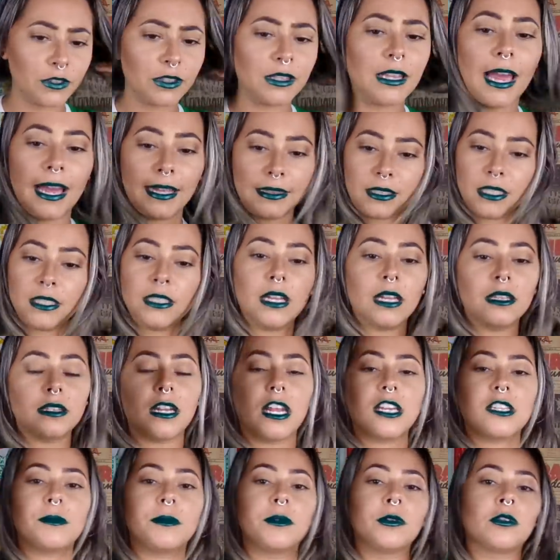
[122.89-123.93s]
é,
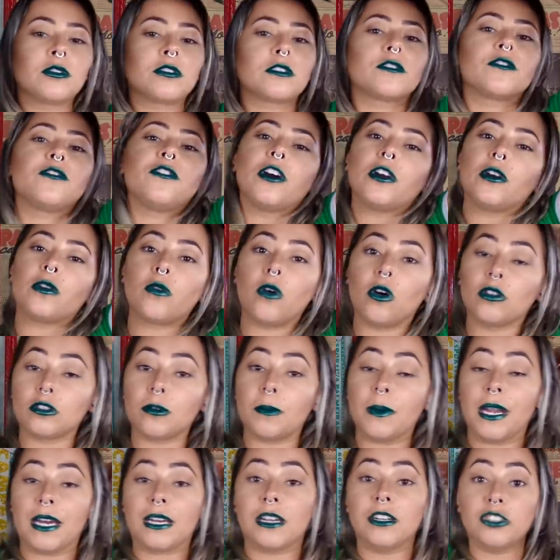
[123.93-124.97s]
33 minutos foi o gol
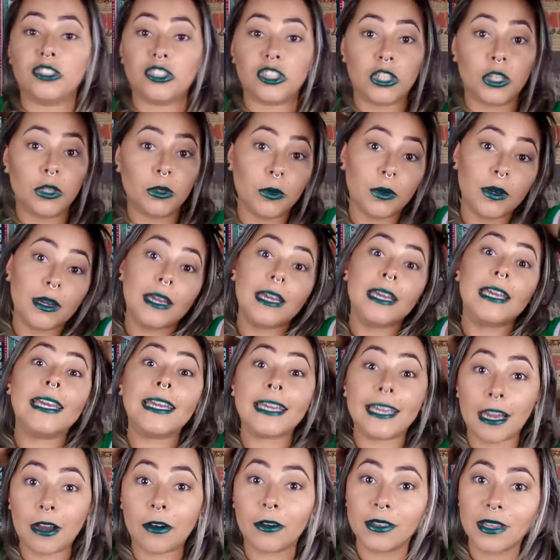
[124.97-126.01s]
do Bragantino. E
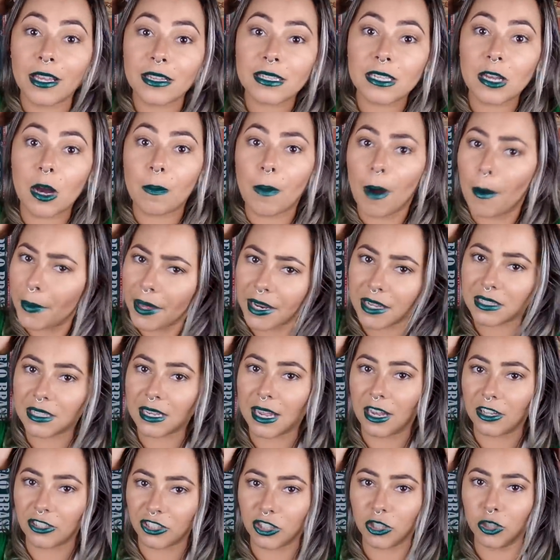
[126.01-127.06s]
o que aconteceu? O Palmeiras
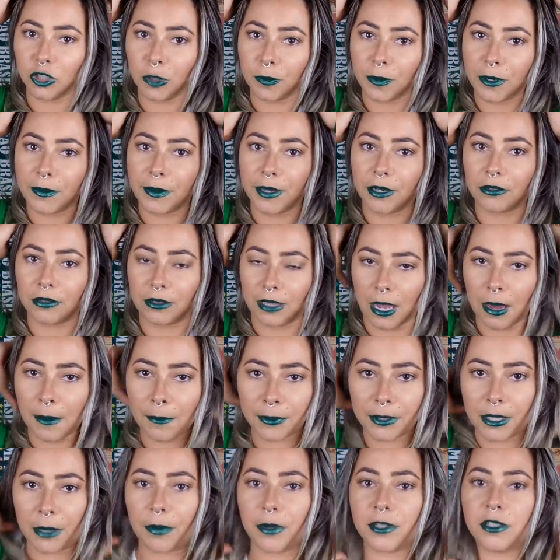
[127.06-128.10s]
reagiu no primeiro
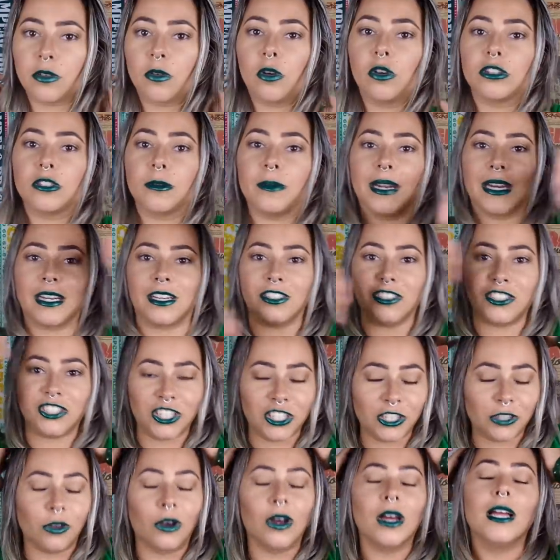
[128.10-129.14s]
tempo, depois do gol do
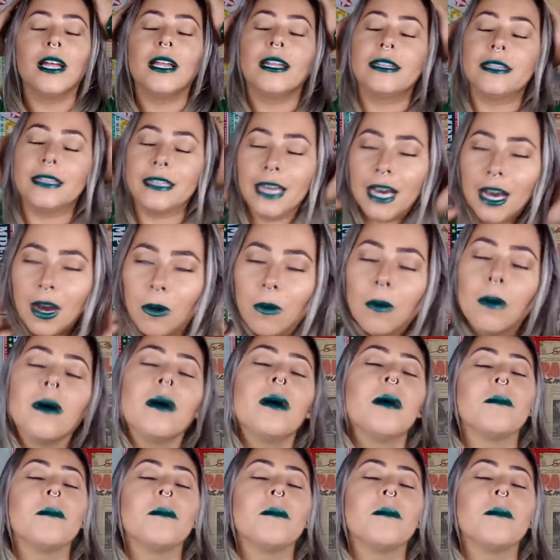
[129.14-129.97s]
Bragantino? Não.